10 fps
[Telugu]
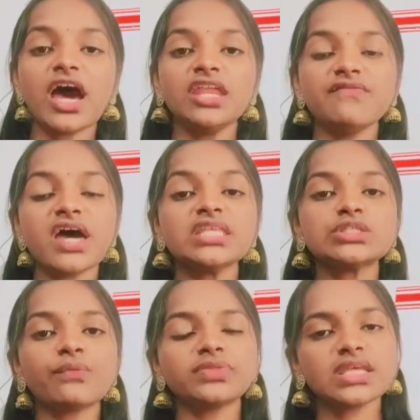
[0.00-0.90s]
వారి
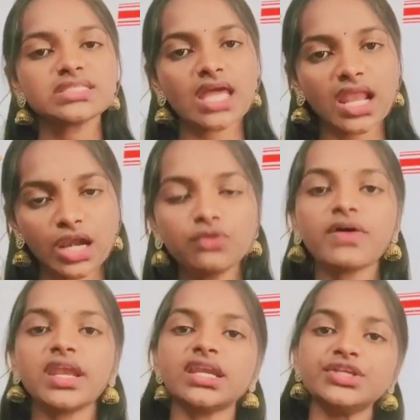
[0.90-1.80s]
వారి సొంత
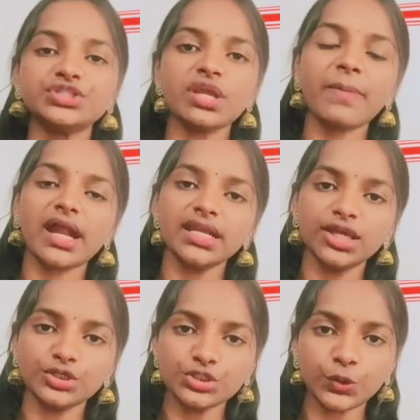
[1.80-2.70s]
స్థలాలను వారికి నచ్చిన
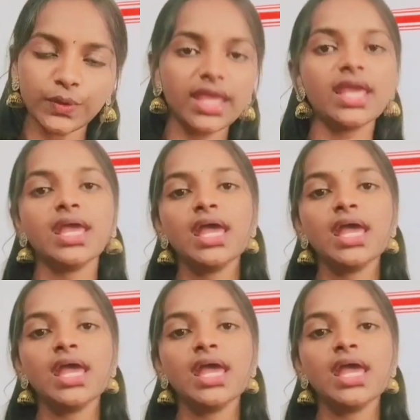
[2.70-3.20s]
పార్టీకి ఇచ్చుకునే